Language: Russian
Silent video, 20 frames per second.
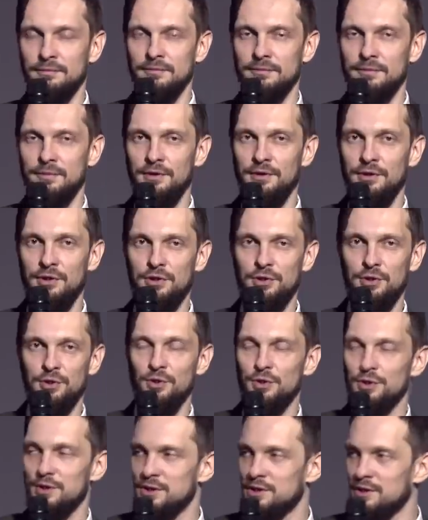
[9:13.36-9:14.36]

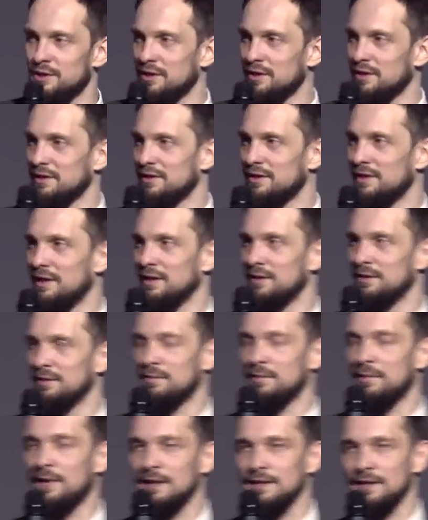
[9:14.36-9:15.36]
ничтожность или
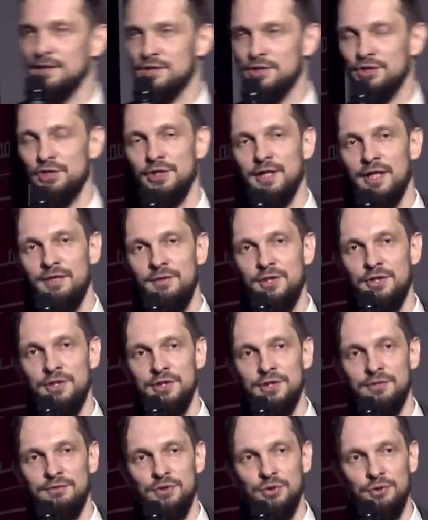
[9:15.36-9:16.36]
малость
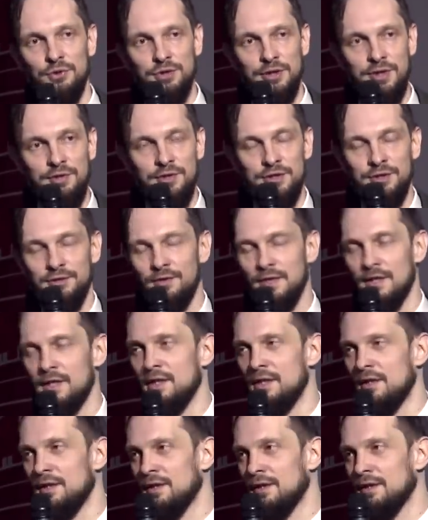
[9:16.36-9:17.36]
человечества, что человечество
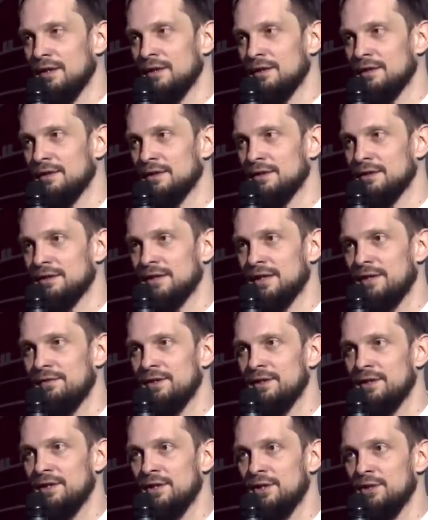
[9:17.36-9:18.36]
Э,
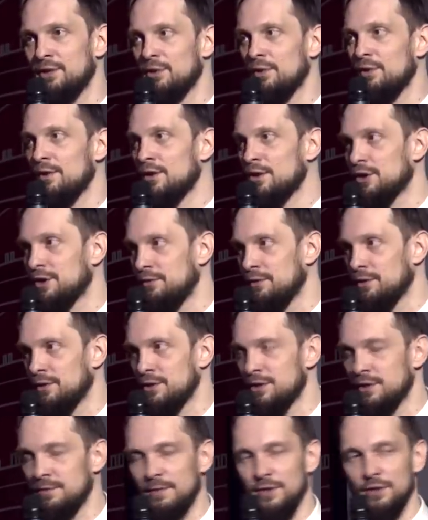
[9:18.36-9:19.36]
сравнительно недолго живет
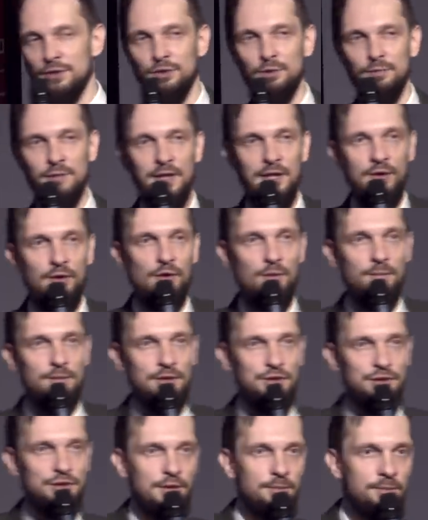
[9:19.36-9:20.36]
на Земле, что были
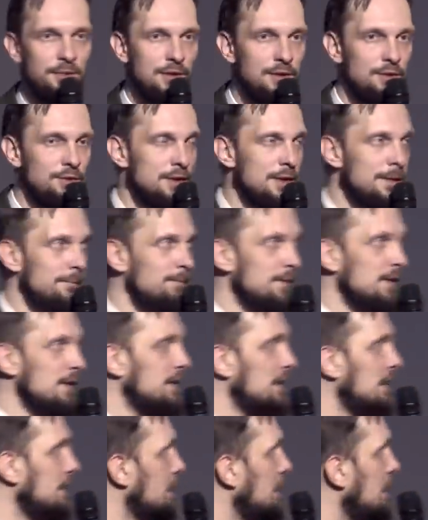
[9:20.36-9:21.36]
огромнейшие периоды,
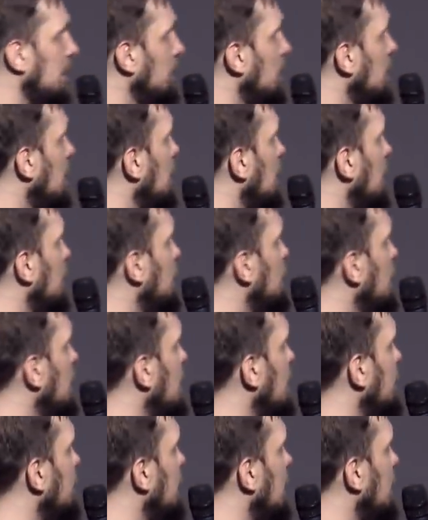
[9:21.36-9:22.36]
когда
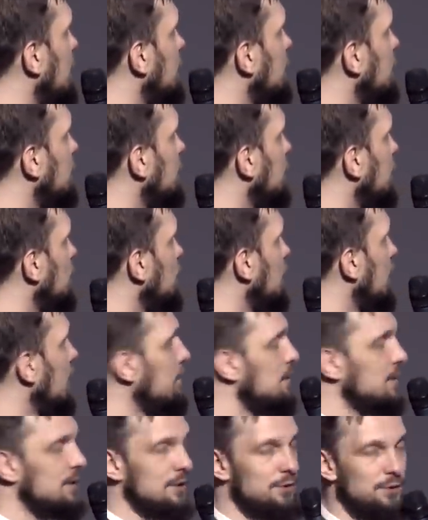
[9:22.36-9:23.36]
жили там, ну, и
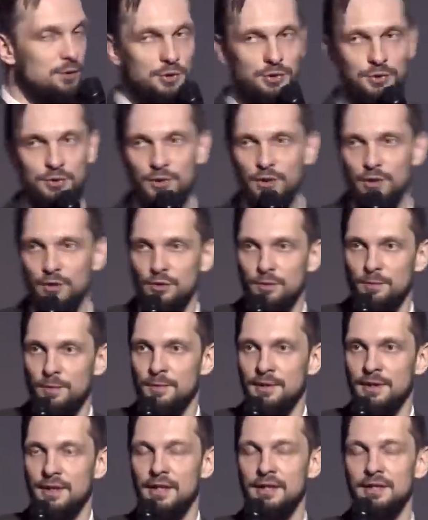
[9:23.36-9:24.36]
мезозойскую эру
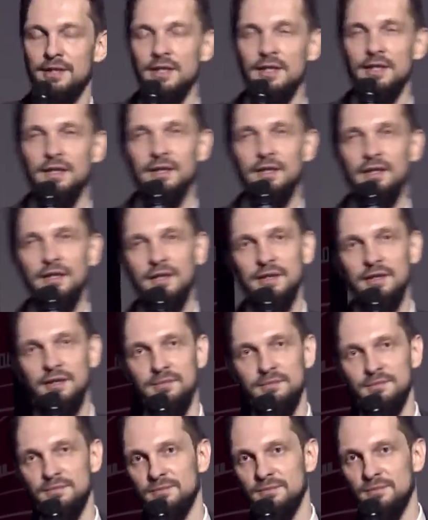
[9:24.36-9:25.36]
напоминает,
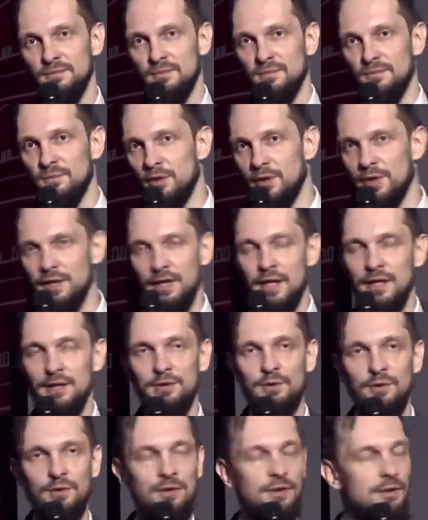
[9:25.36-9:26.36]
и более
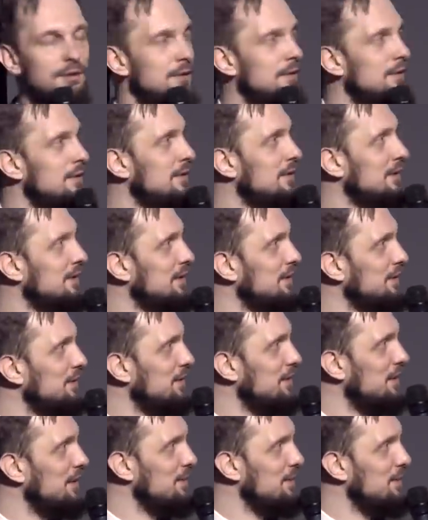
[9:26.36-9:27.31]
раннюю, э, и